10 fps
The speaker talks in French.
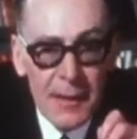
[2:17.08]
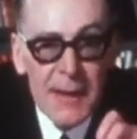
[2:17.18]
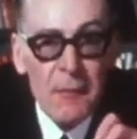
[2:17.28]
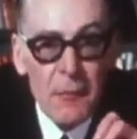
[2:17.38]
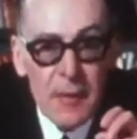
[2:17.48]
Et
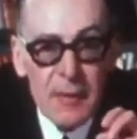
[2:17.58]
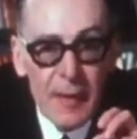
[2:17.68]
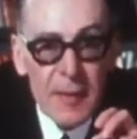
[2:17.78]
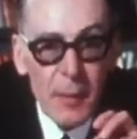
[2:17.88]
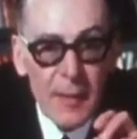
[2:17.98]
savez-vous ce qui
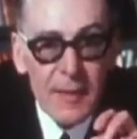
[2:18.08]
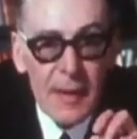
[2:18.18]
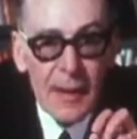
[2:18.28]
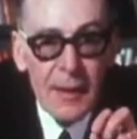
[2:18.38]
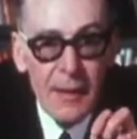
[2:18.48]
va se
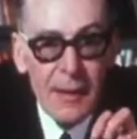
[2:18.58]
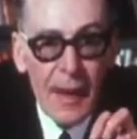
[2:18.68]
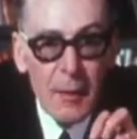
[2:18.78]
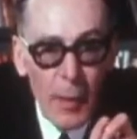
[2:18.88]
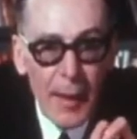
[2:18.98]
passer
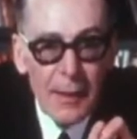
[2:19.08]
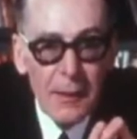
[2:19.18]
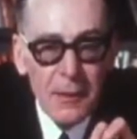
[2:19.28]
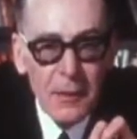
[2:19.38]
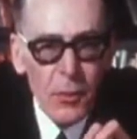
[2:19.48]
à, Bâle
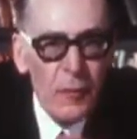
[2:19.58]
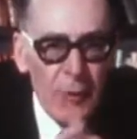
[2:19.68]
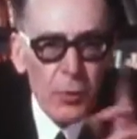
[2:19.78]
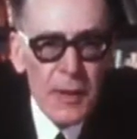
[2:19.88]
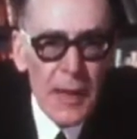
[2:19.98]
On
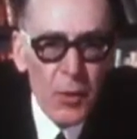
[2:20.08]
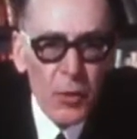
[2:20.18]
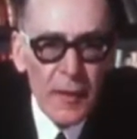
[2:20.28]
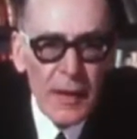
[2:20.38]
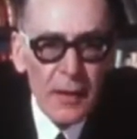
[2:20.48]
va tous les
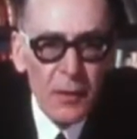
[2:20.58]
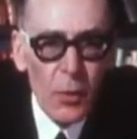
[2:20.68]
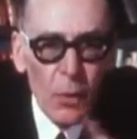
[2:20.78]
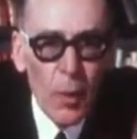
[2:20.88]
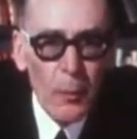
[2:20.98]
retrouver,
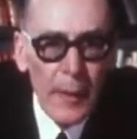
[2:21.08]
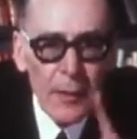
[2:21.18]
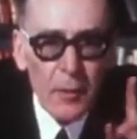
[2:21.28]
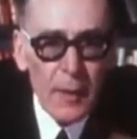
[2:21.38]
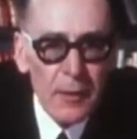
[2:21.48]
le,
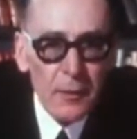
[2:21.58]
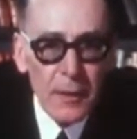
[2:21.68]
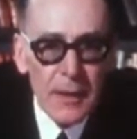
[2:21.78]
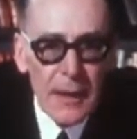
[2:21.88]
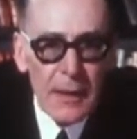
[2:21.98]
beau-père Thomas de
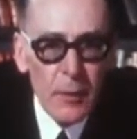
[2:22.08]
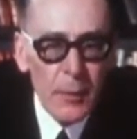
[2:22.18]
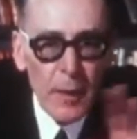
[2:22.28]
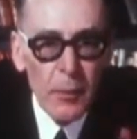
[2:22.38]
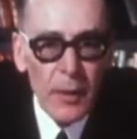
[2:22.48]
Courcelles,
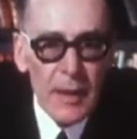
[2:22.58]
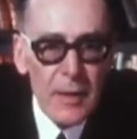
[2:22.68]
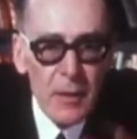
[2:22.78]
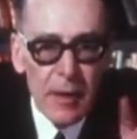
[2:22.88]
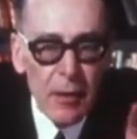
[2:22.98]
Pierre
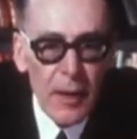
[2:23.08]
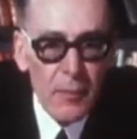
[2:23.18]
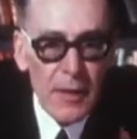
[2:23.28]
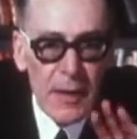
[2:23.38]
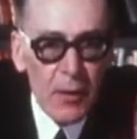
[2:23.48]
Maurice, le
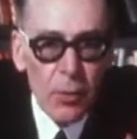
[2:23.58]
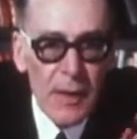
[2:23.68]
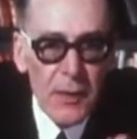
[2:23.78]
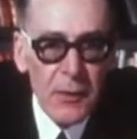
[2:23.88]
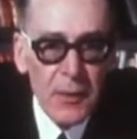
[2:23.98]
Nicolas Midi et tous
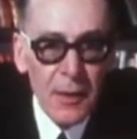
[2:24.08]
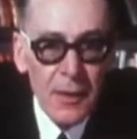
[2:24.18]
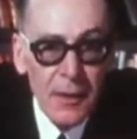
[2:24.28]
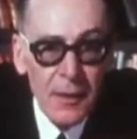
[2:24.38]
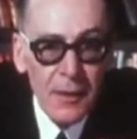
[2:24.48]
les autres.
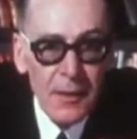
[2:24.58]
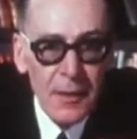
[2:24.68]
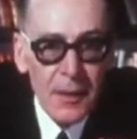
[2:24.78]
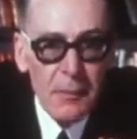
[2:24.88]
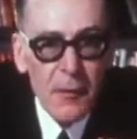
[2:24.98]

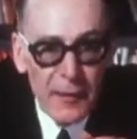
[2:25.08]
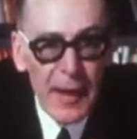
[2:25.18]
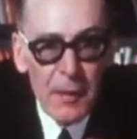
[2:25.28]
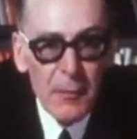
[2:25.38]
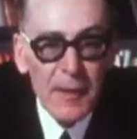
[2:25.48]
Ils lui ont
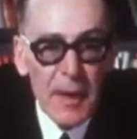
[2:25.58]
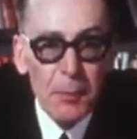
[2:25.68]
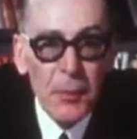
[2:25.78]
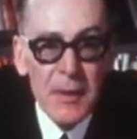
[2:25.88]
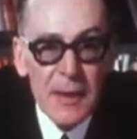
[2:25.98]
carrément
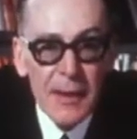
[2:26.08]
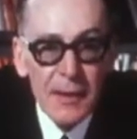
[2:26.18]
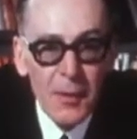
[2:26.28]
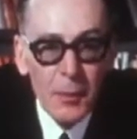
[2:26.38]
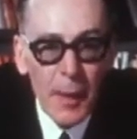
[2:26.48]
déposé
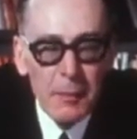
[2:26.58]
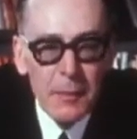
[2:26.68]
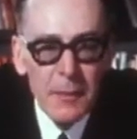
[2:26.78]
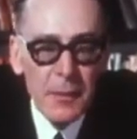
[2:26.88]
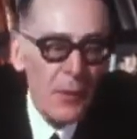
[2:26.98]
le
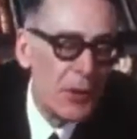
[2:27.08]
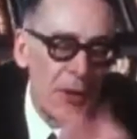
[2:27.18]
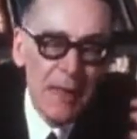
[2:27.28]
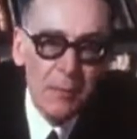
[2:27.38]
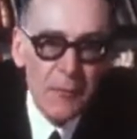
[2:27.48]
pape. Le
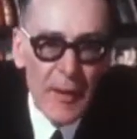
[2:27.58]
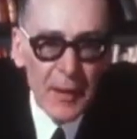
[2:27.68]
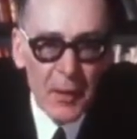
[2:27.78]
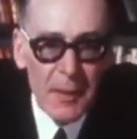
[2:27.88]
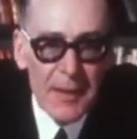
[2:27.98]
schisme va
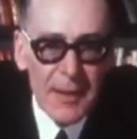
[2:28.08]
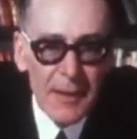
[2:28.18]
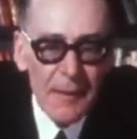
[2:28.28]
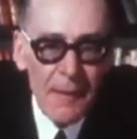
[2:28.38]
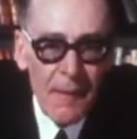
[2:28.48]
recommencer.